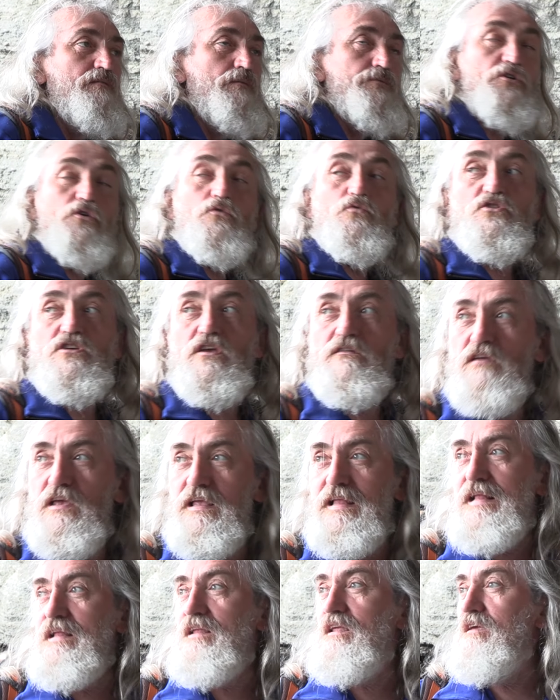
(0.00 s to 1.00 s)
Вообще
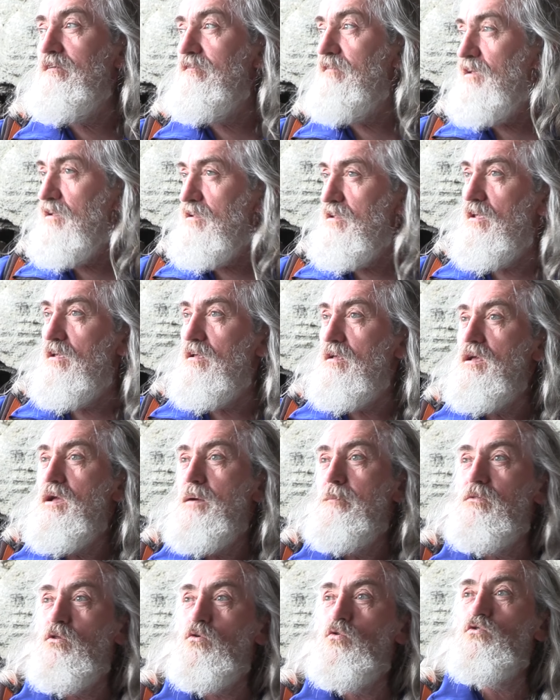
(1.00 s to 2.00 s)
удивительные виды,
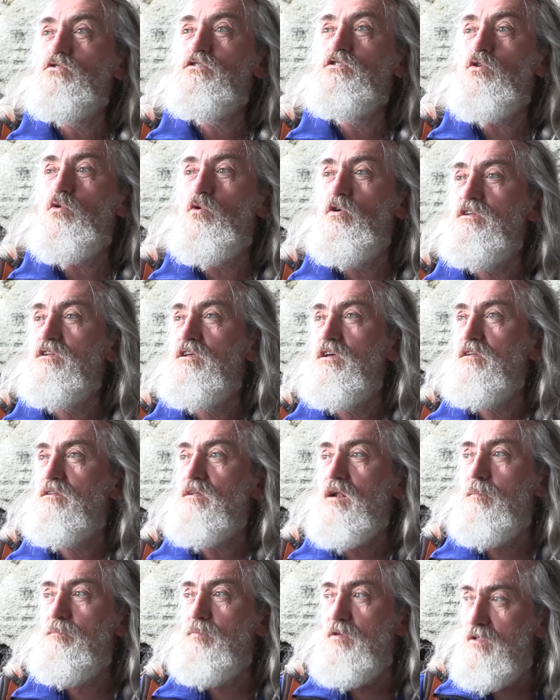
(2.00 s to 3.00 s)
благоустроенные
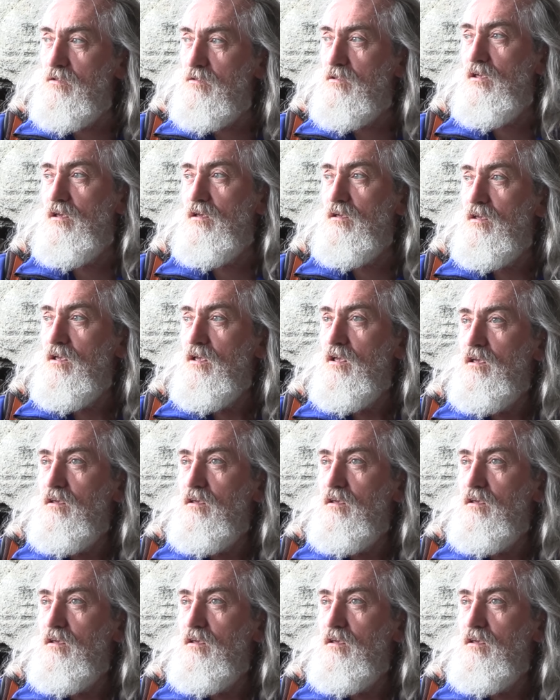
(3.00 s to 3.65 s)
тропинки.